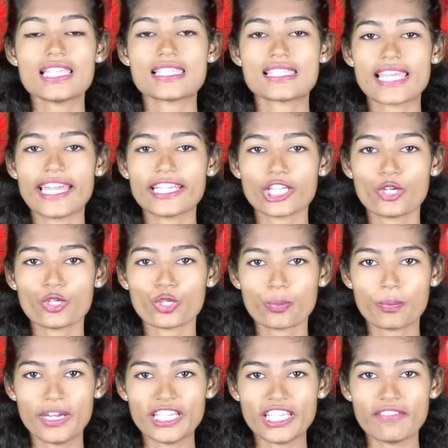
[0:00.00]
Stay tuned to
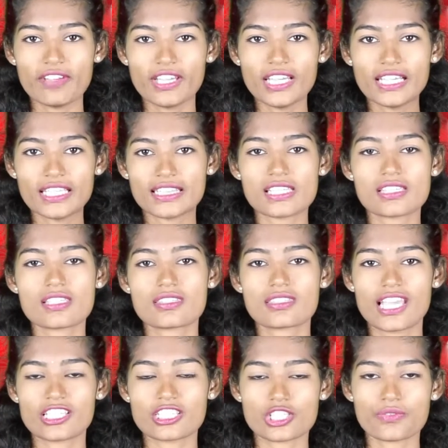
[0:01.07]
PTV. This is
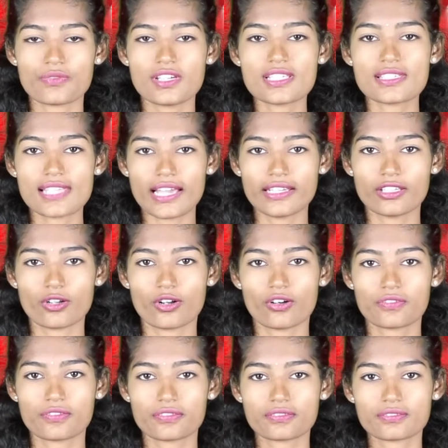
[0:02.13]
Tejashwini signing off.